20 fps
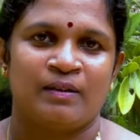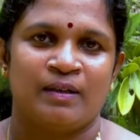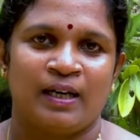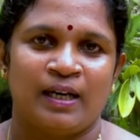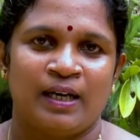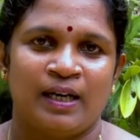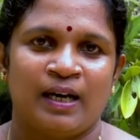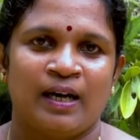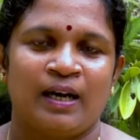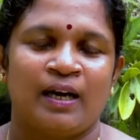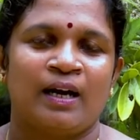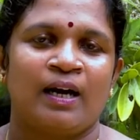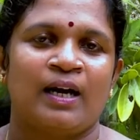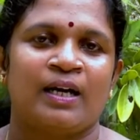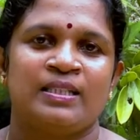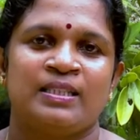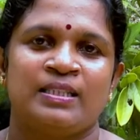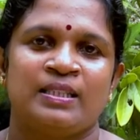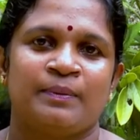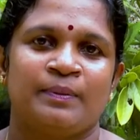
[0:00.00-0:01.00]
நன்றாக
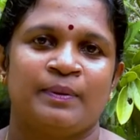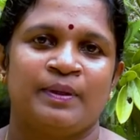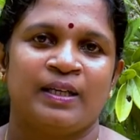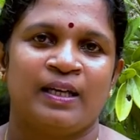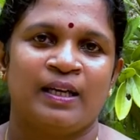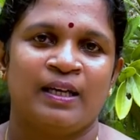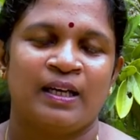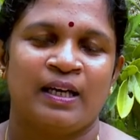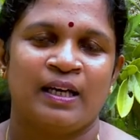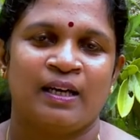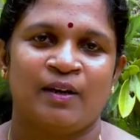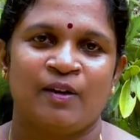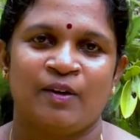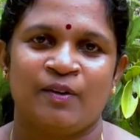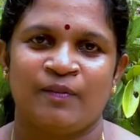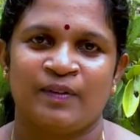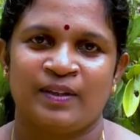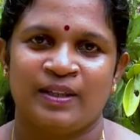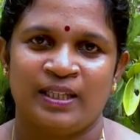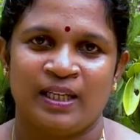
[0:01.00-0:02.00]
காய்ச்சிய பின்னர் நீங்கள்
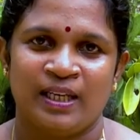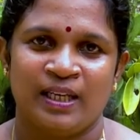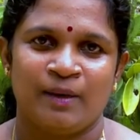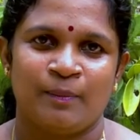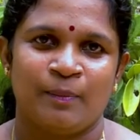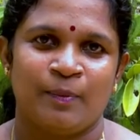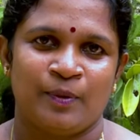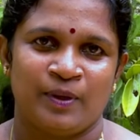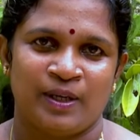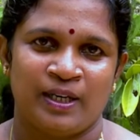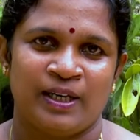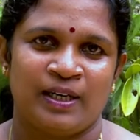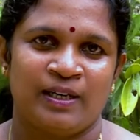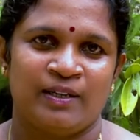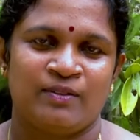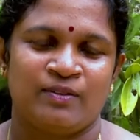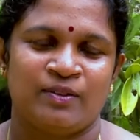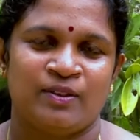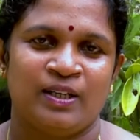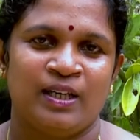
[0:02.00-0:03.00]
ஒரு வெத்திலையை
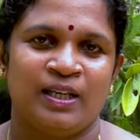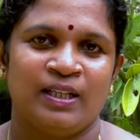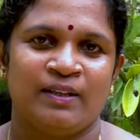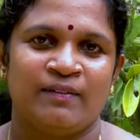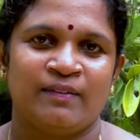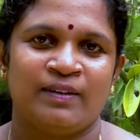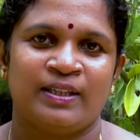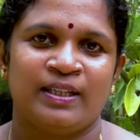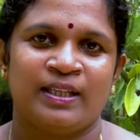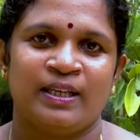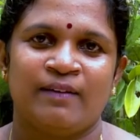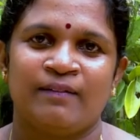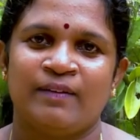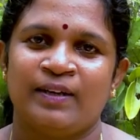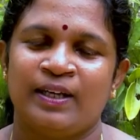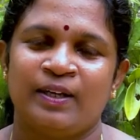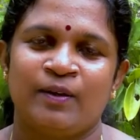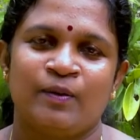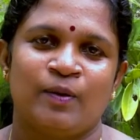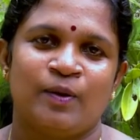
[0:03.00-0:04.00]
போட்டிங்கன்னு சொன்னால் அந்த வெத்திலை
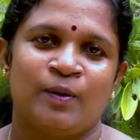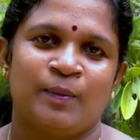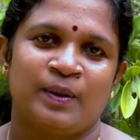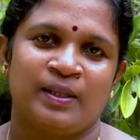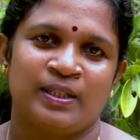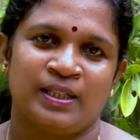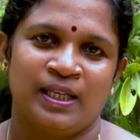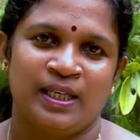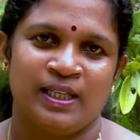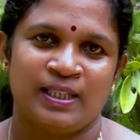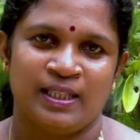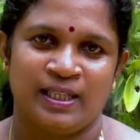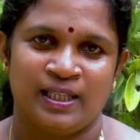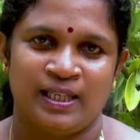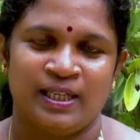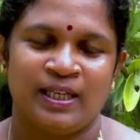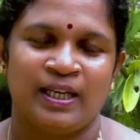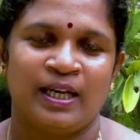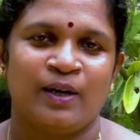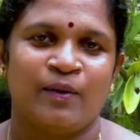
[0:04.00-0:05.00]
வடிக்கணும் அதுதான் அந்த
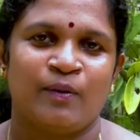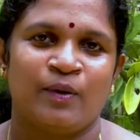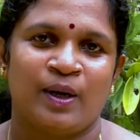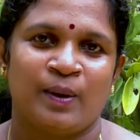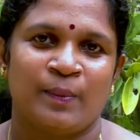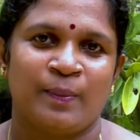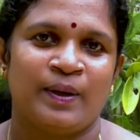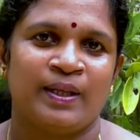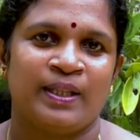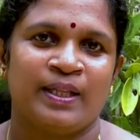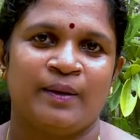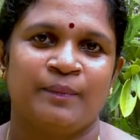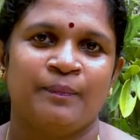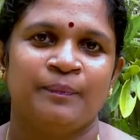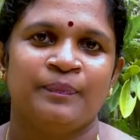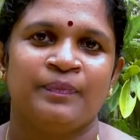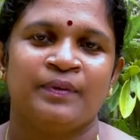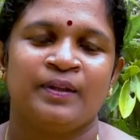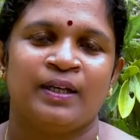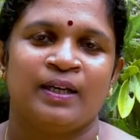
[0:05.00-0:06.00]
எண்ணெயுடைய பதம்
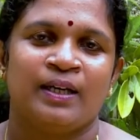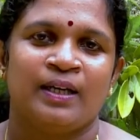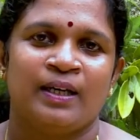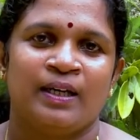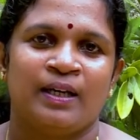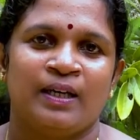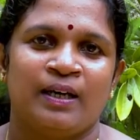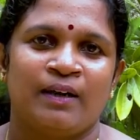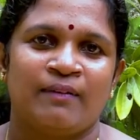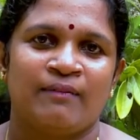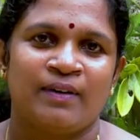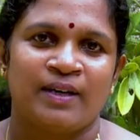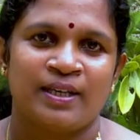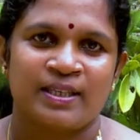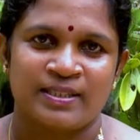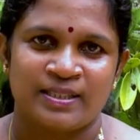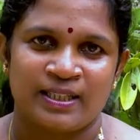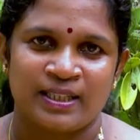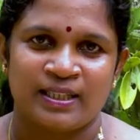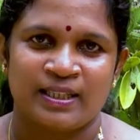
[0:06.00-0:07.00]

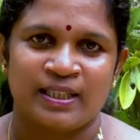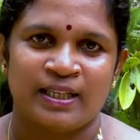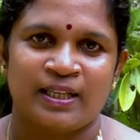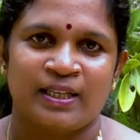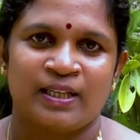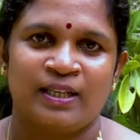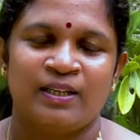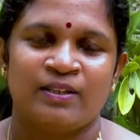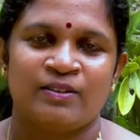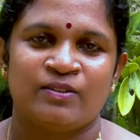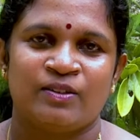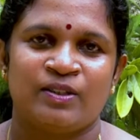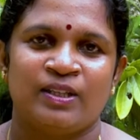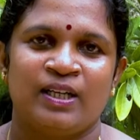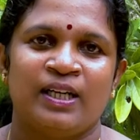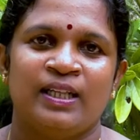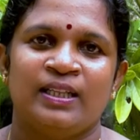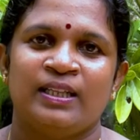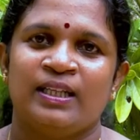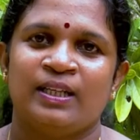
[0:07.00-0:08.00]
அவ்வாறு செய்தீங்கன்னு
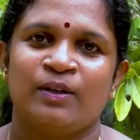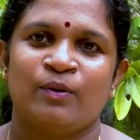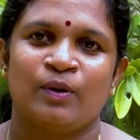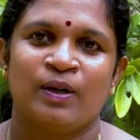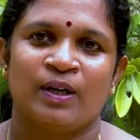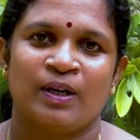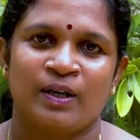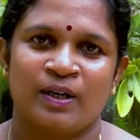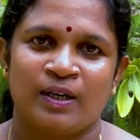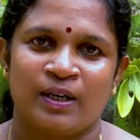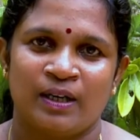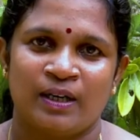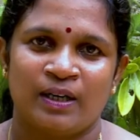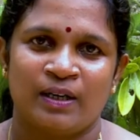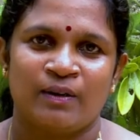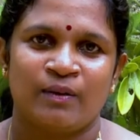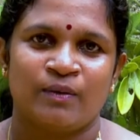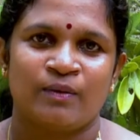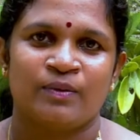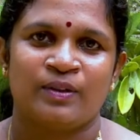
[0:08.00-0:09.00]
சொன்னால் அந்த உங்களுக்கு
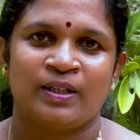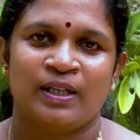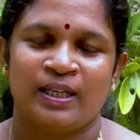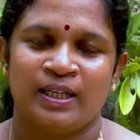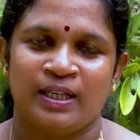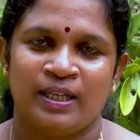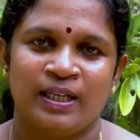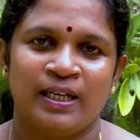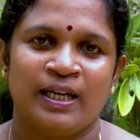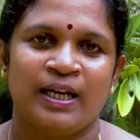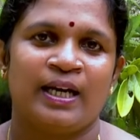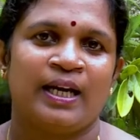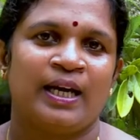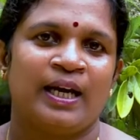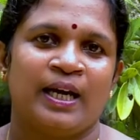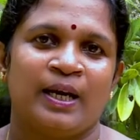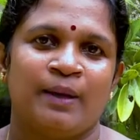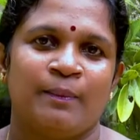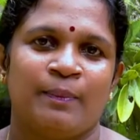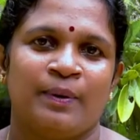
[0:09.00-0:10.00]
இந்த எண்ணெய்
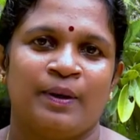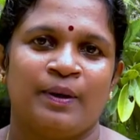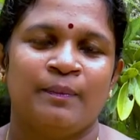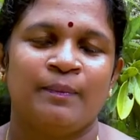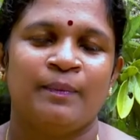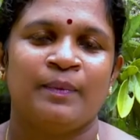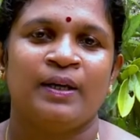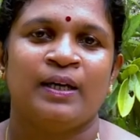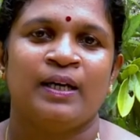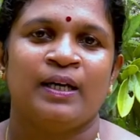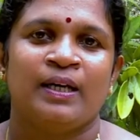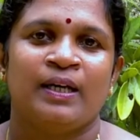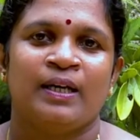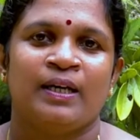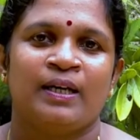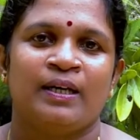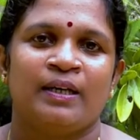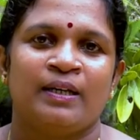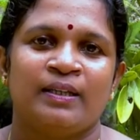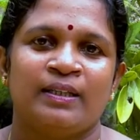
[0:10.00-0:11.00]
கிடைக்கப்புறம்
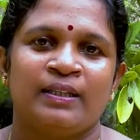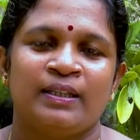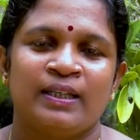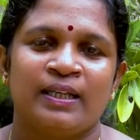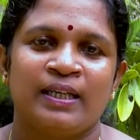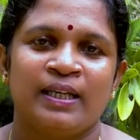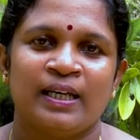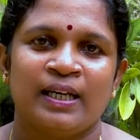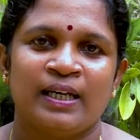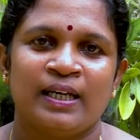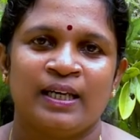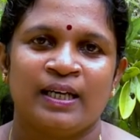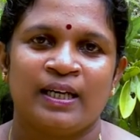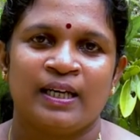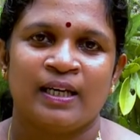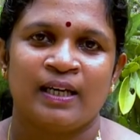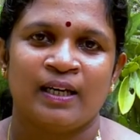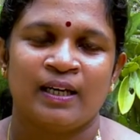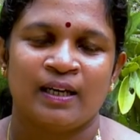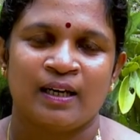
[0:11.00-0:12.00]
இந்த எண்ணெயை
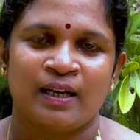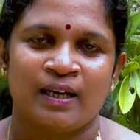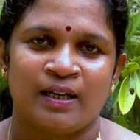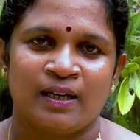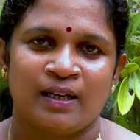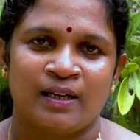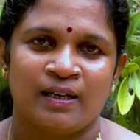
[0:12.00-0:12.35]
நீங்கள் க